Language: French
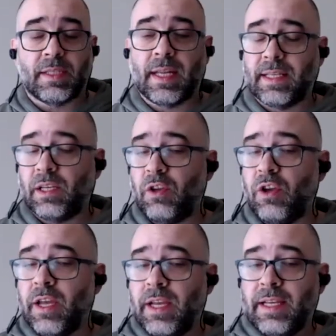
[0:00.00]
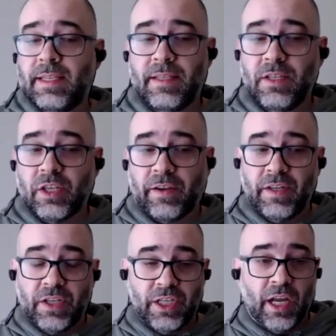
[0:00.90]
C'est-à-dire que si je
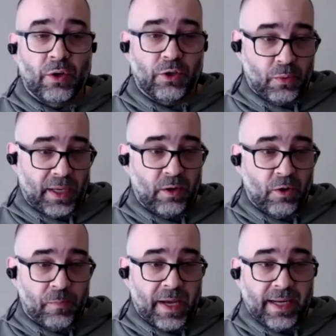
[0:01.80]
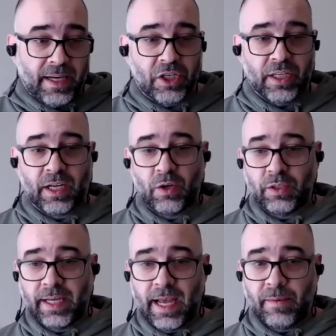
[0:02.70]
réfléchis à un thriller pendant que j'écris un
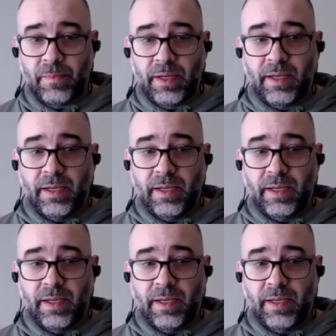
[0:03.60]
drame,